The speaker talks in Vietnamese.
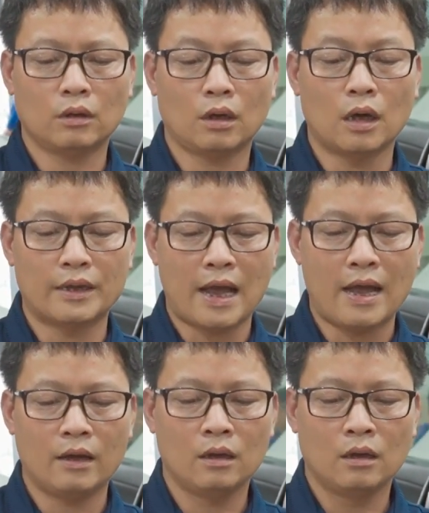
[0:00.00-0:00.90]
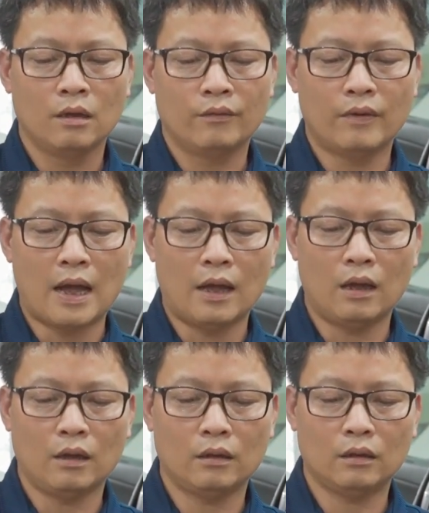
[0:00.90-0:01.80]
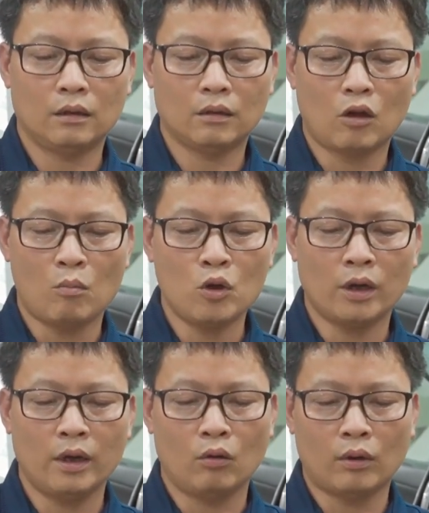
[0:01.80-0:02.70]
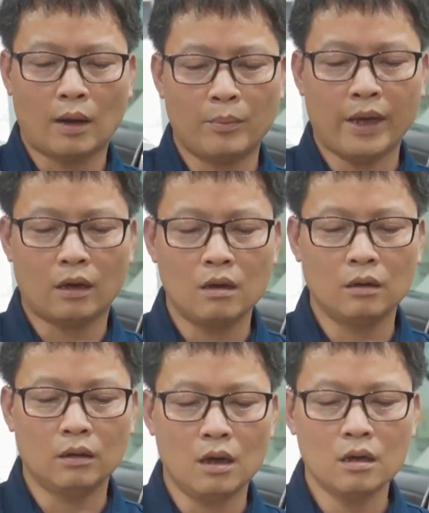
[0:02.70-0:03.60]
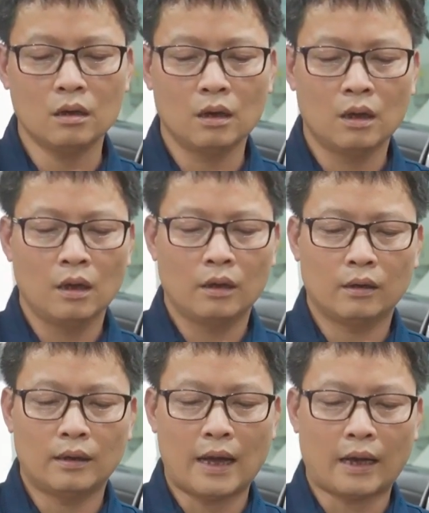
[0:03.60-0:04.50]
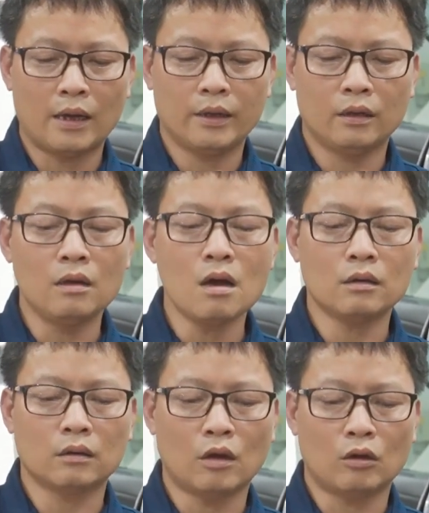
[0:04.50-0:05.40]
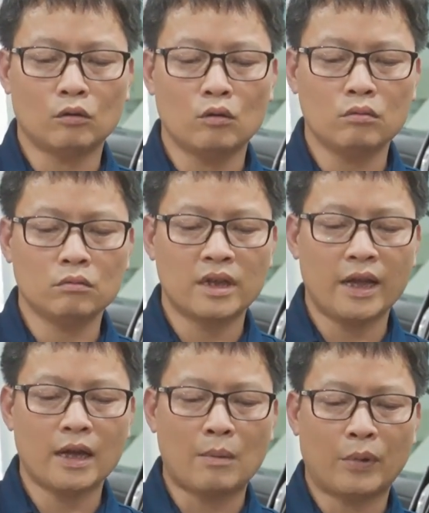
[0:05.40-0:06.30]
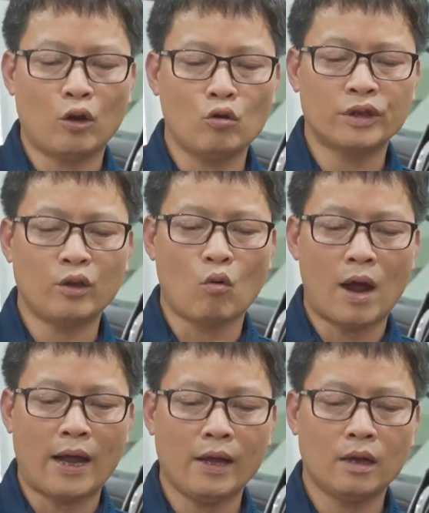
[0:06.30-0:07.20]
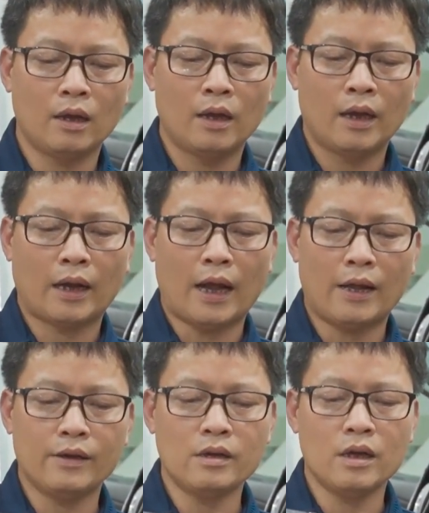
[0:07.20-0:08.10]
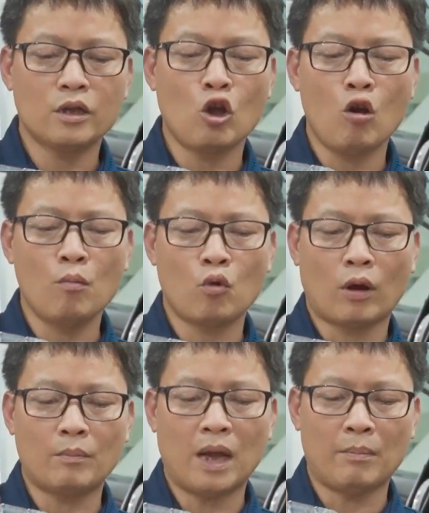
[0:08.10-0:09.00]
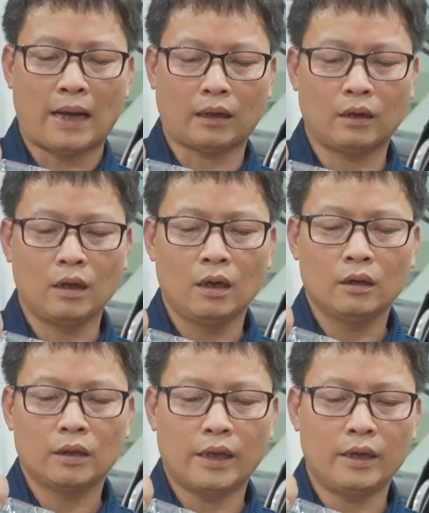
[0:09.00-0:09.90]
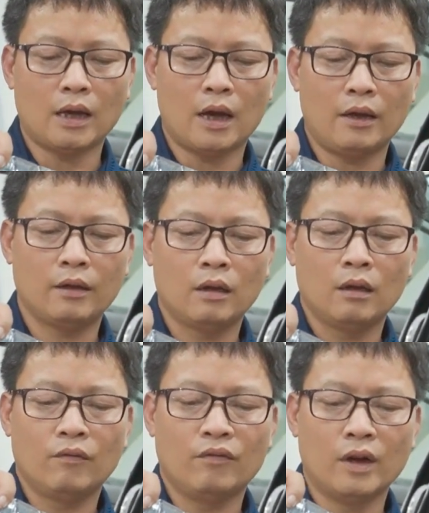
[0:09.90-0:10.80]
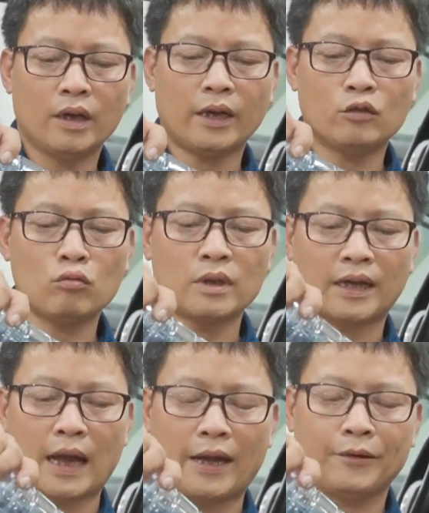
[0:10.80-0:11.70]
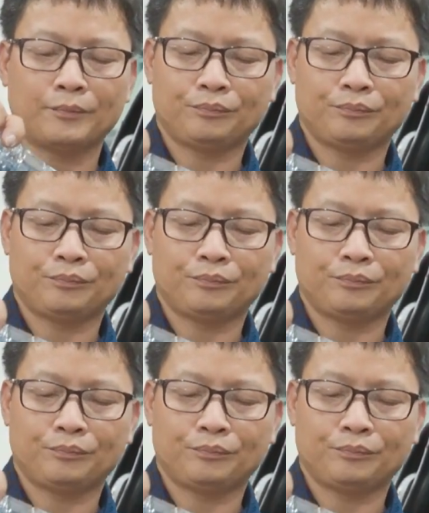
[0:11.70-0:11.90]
con người ta. Và có một điều đặc biệt hơn nữa là cái nước nó cũng dễ làm bị oxy hóa cái nhôm của cái bề mặt. Thì với cái dung dịch này